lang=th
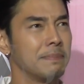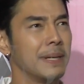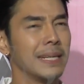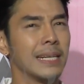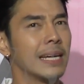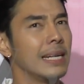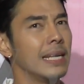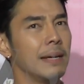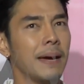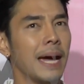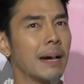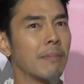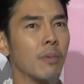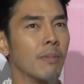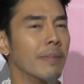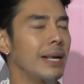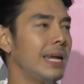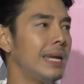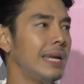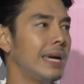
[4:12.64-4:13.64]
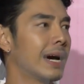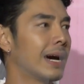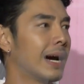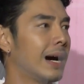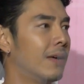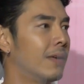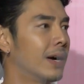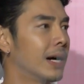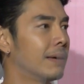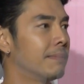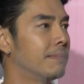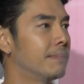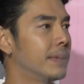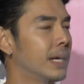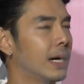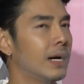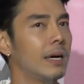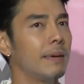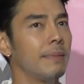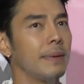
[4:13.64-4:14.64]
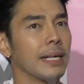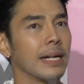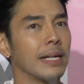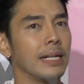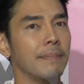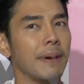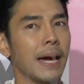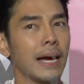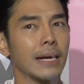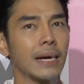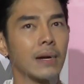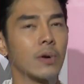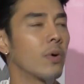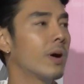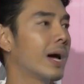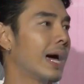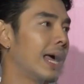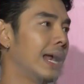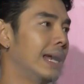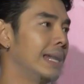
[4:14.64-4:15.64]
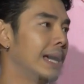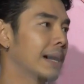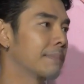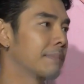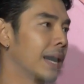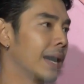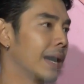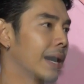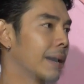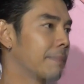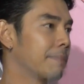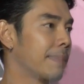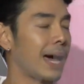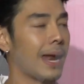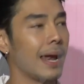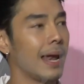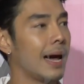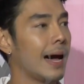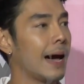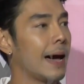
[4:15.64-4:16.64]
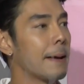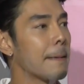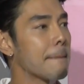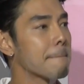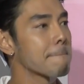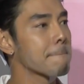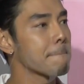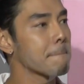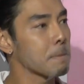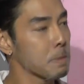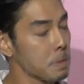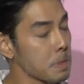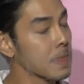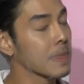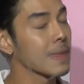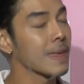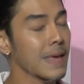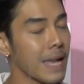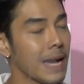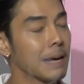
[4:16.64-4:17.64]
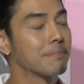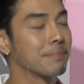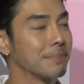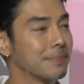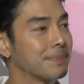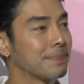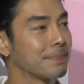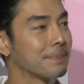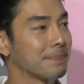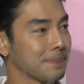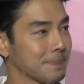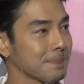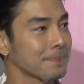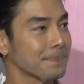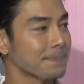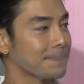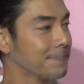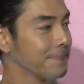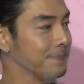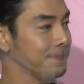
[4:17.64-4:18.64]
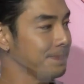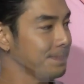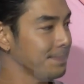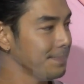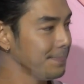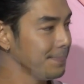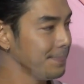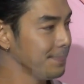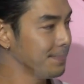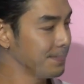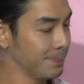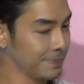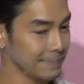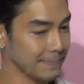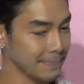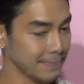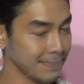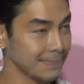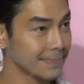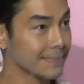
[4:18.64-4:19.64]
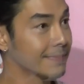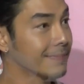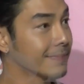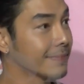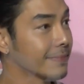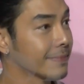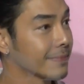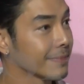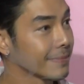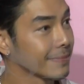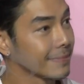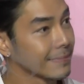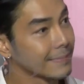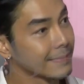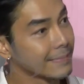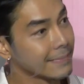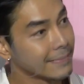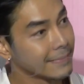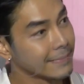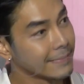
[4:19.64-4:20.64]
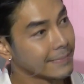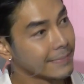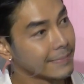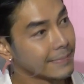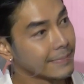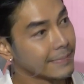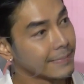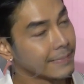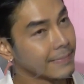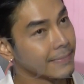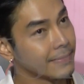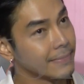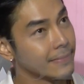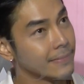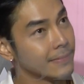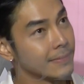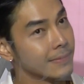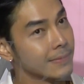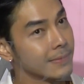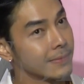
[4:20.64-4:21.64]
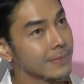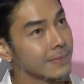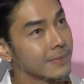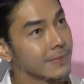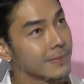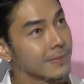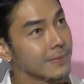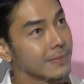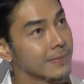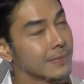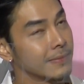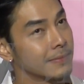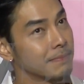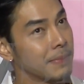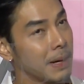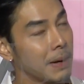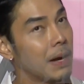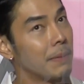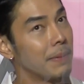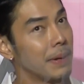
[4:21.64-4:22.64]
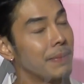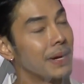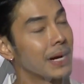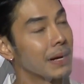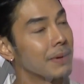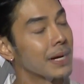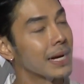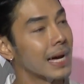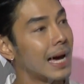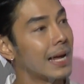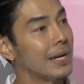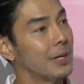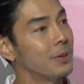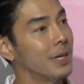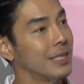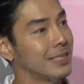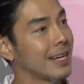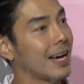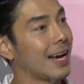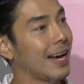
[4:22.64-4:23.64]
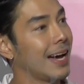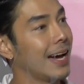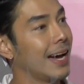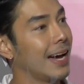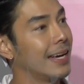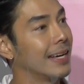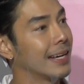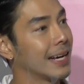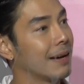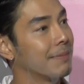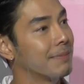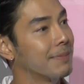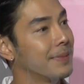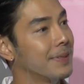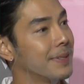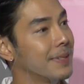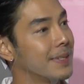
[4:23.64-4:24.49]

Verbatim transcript: เป็นคดีแพ่งผมไม่ได้เรียกเขาครับเอ่อเป็นคดีแพ่งทางโรงงานเรียกมาครับ8ล้านอืมครับยืนยันคดีเพราะว่าโรงงานเรียกมาเราเป็นกรรมการด้วยแต่เราเป็นเป็นกรรมการด้วยใช่ครับ